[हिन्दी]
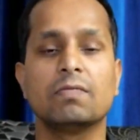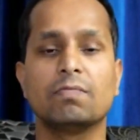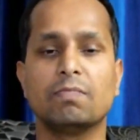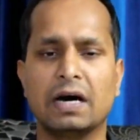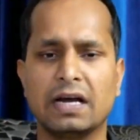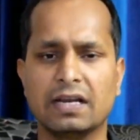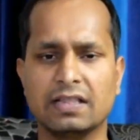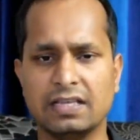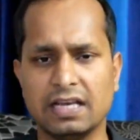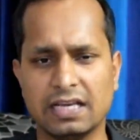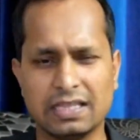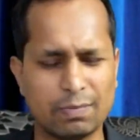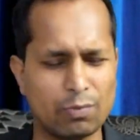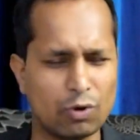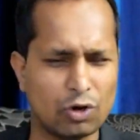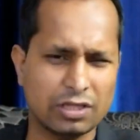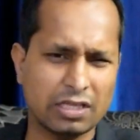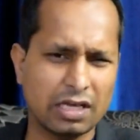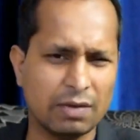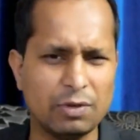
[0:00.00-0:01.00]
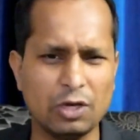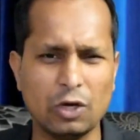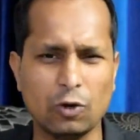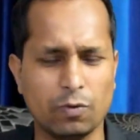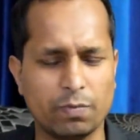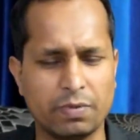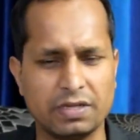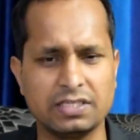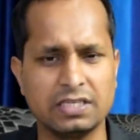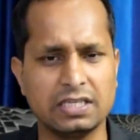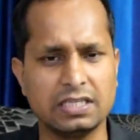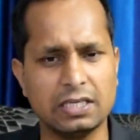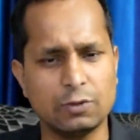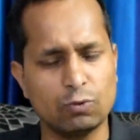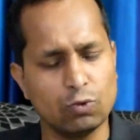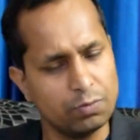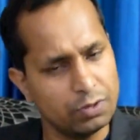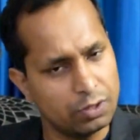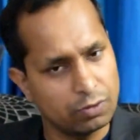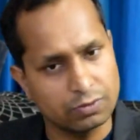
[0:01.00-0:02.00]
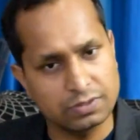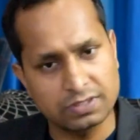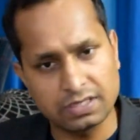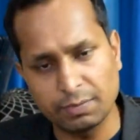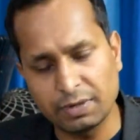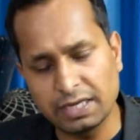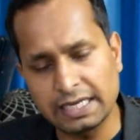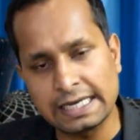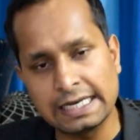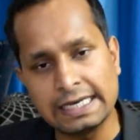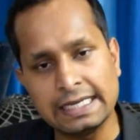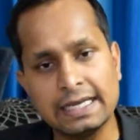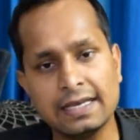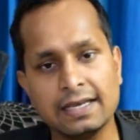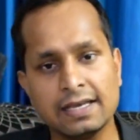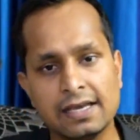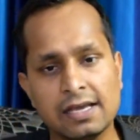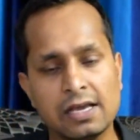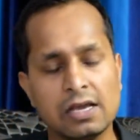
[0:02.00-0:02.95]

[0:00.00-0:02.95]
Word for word: मार दिया था बहुत कम ही लोग बचे थे वो भी कुछ समय के लिए